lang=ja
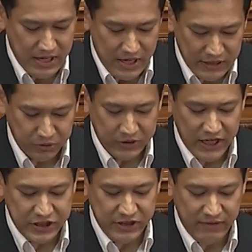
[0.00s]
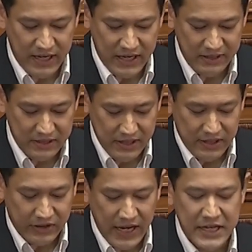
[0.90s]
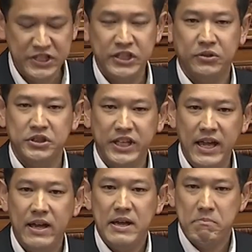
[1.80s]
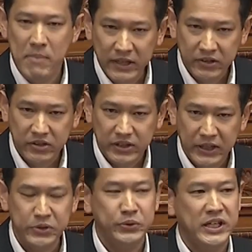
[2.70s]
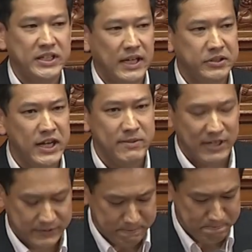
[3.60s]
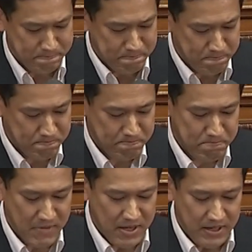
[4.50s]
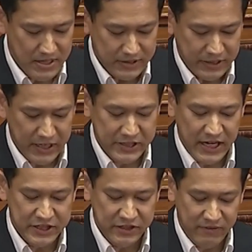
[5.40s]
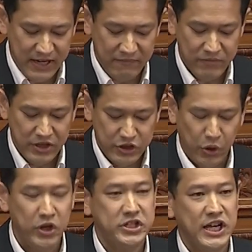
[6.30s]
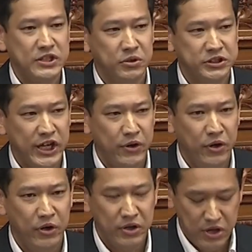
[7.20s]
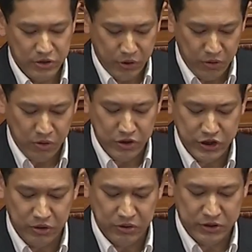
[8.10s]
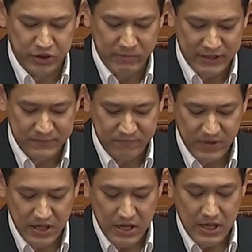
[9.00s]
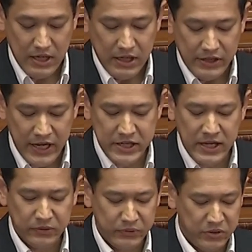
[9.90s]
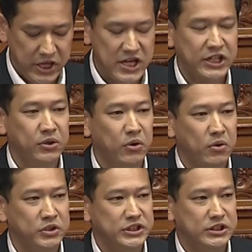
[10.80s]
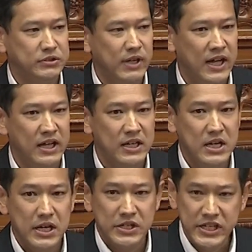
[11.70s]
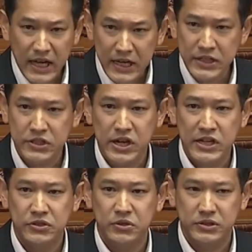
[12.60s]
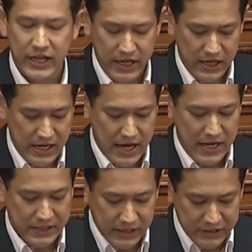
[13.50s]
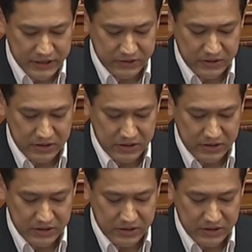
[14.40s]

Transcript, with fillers: 麻生大臣は大臣として全く不適格であります。さらに大臣は消費税増税を強行しようとしております。内閣府の景気動向指数は2ヶ月連続で悪化です。